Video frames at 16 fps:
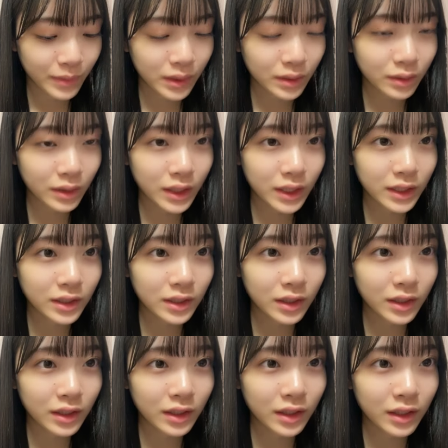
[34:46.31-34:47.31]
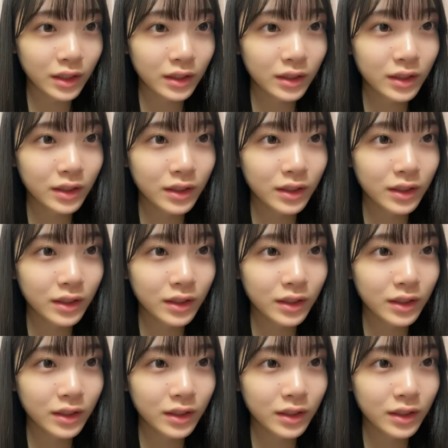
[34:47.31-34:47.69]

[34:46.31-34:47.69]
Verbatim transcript: まあそんな素敵な